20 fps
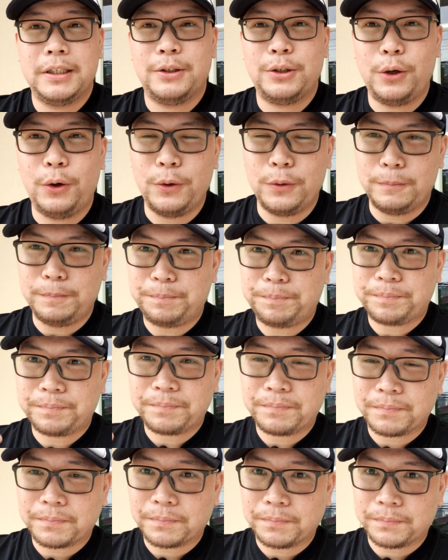So,
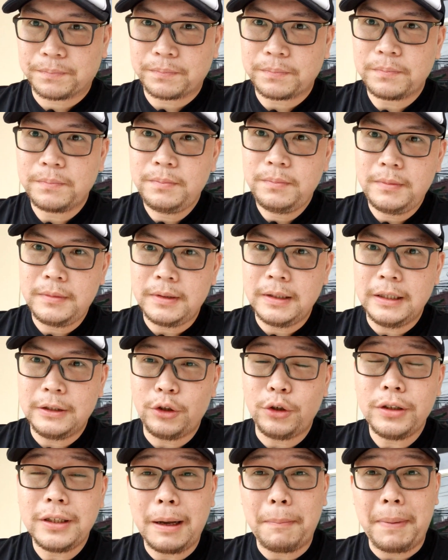
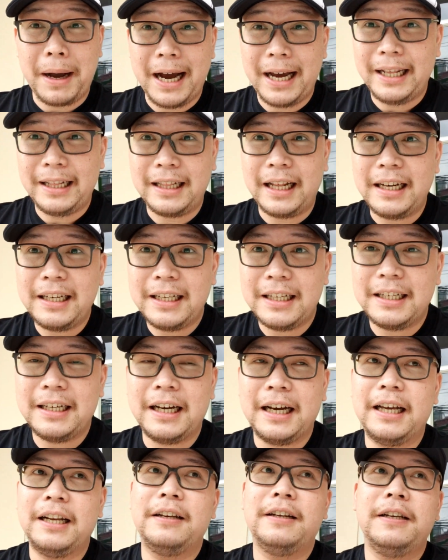terus apa kaitannya
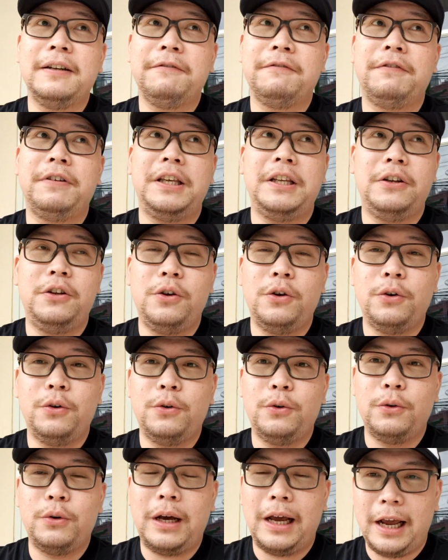dengan
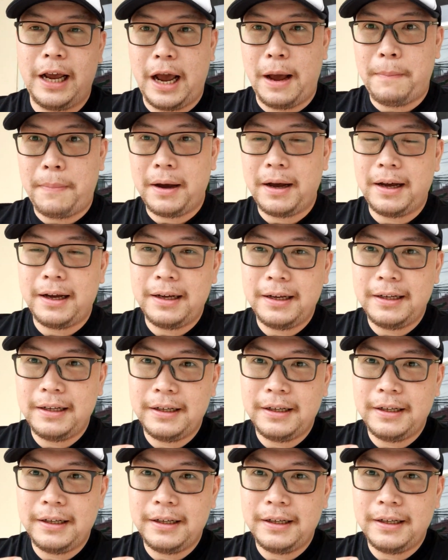video, eh apa,